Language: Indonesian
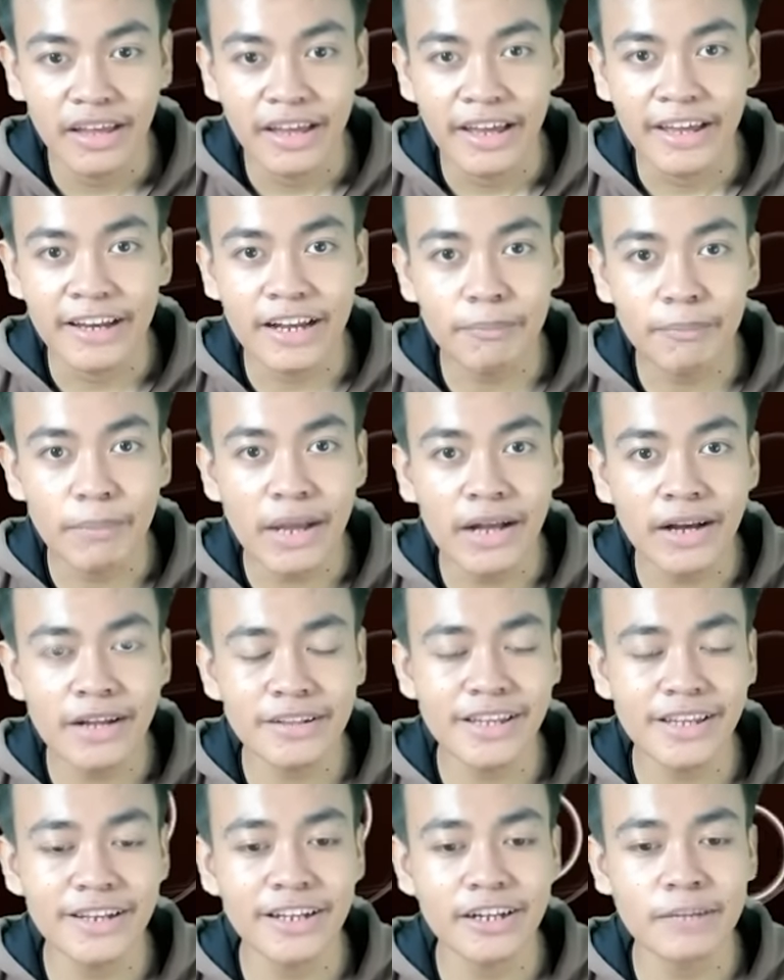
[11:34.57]
Enak banget
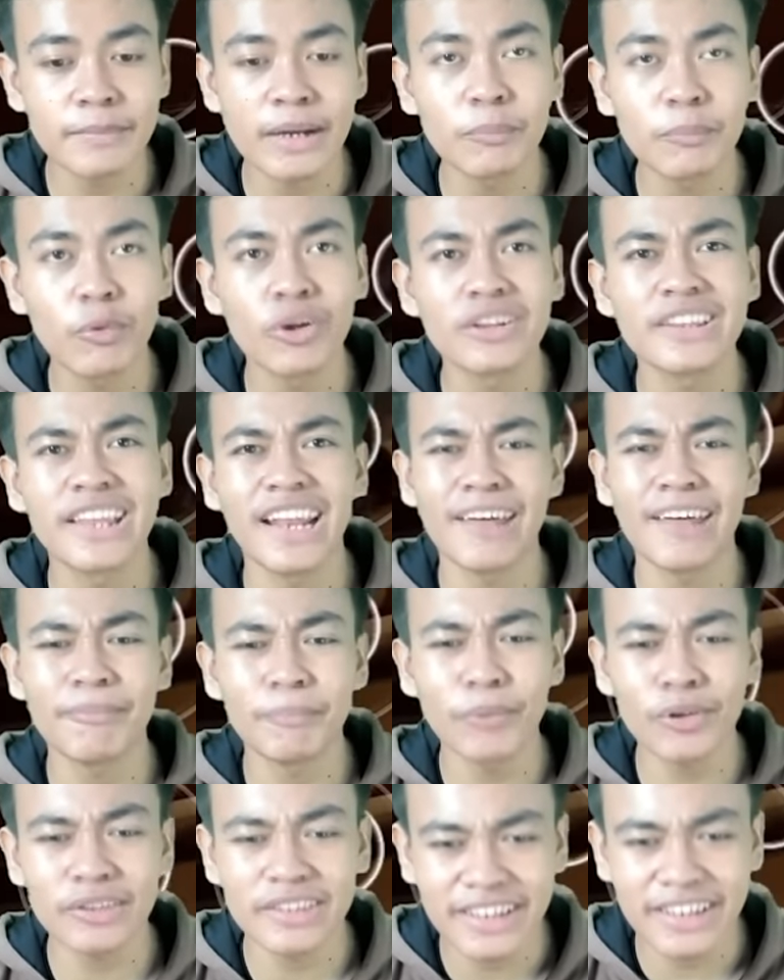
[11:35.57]
ya ada kemampuan
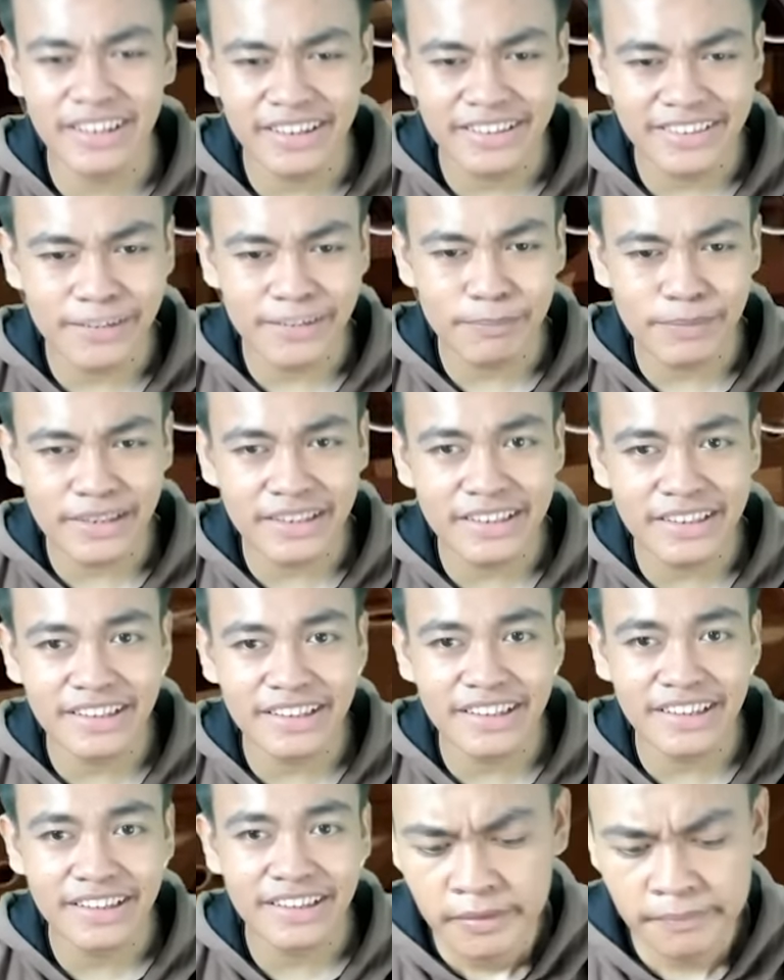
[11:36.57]
teleport ya. Jadi pingin
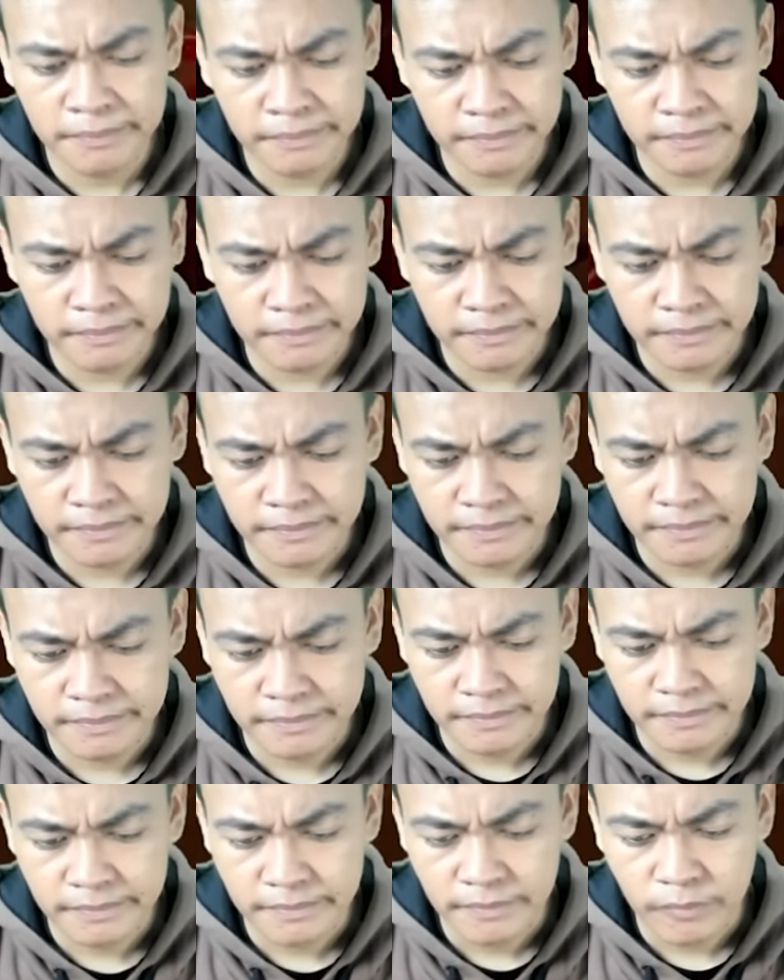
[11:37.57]
deh.
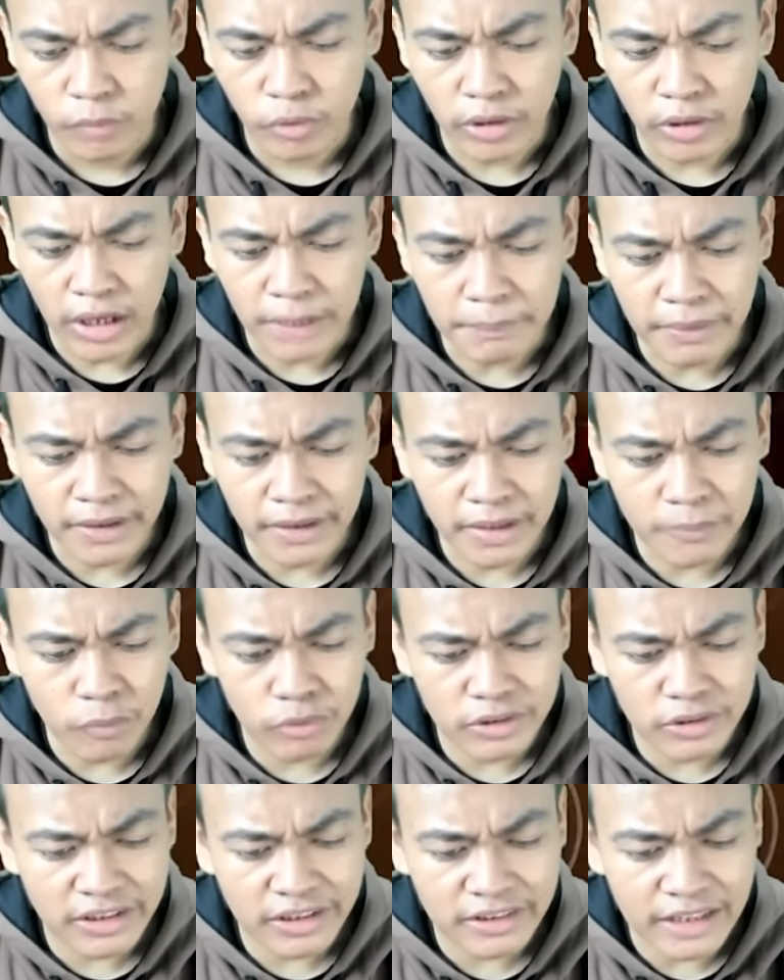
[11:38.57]
Hmm, apakah
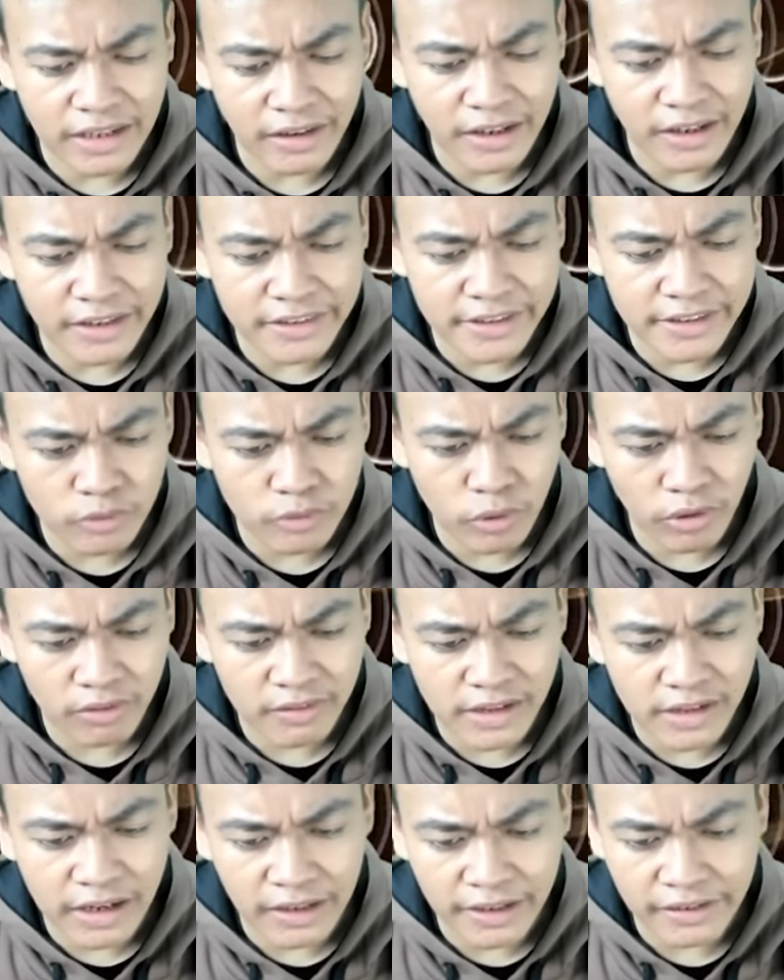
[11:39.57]
mungkin tangganya itu harus
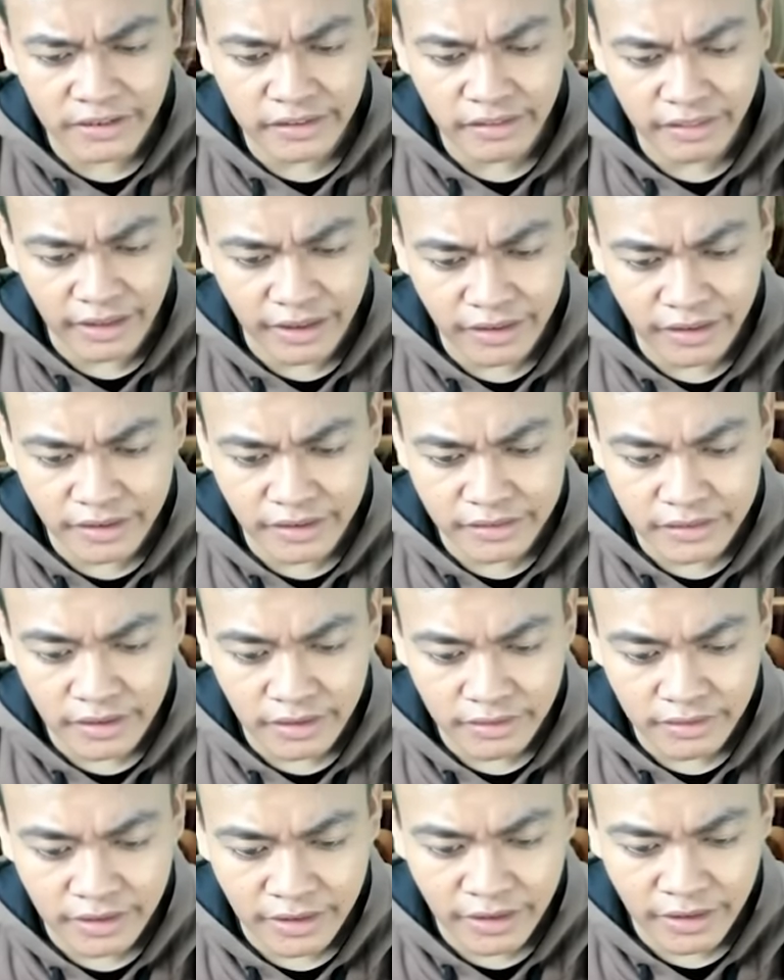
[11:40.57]
diarahin ke sana,
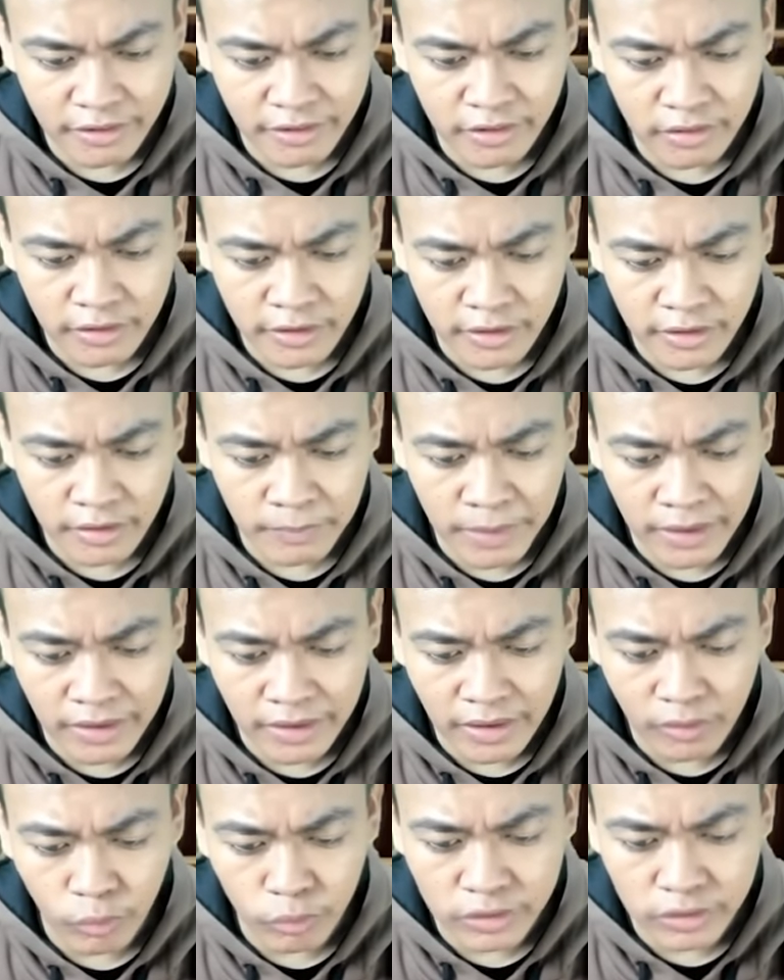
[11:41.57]
guys? Karena di, di
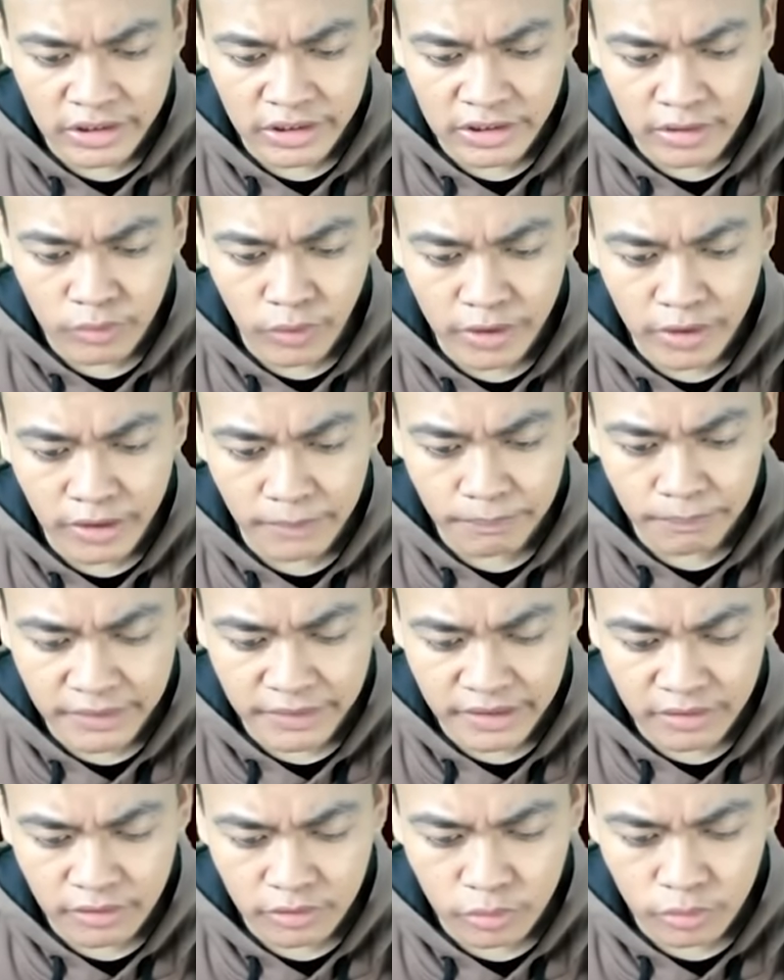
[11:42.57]
belakang kucing itu ada
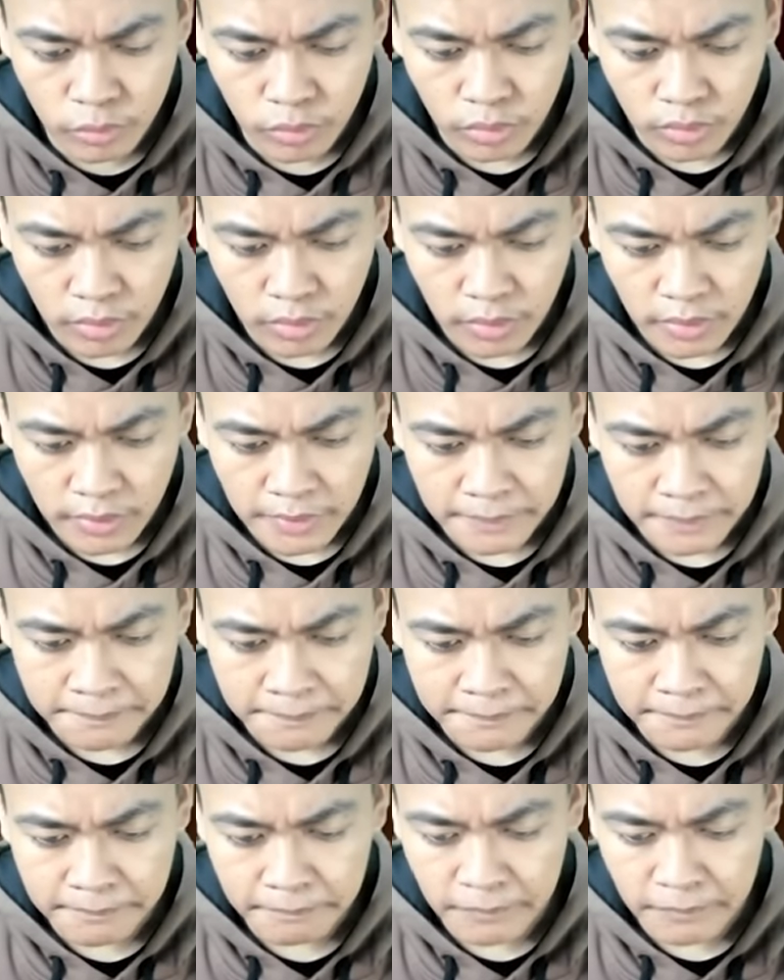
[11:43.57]
pintu.
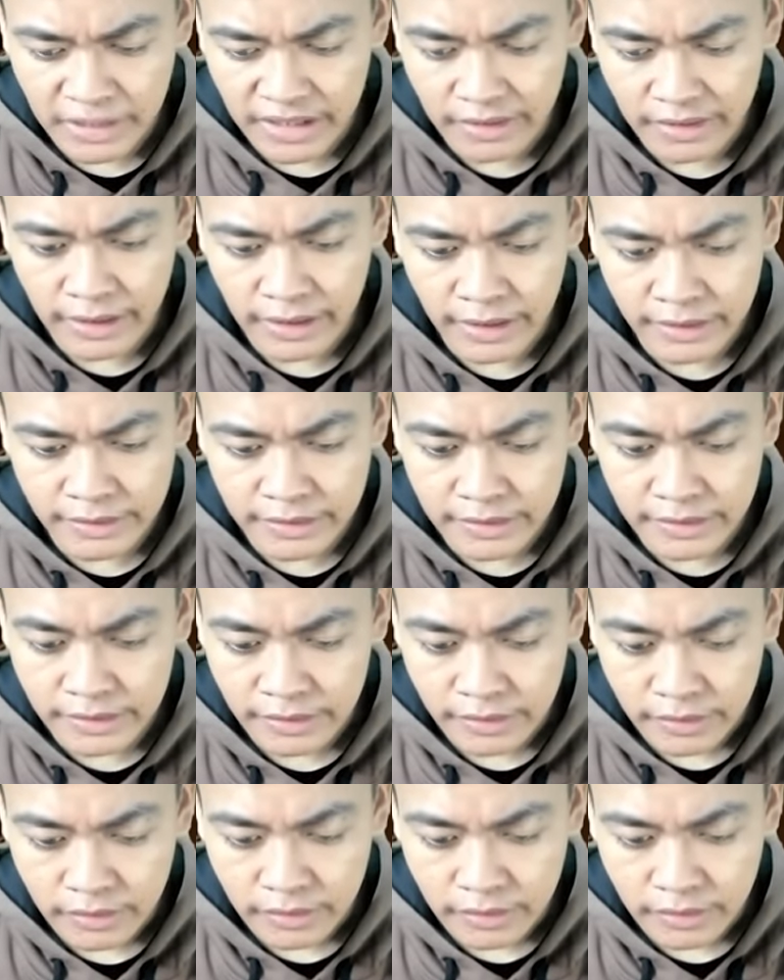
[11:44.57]
Hmm, bisa jadi nih.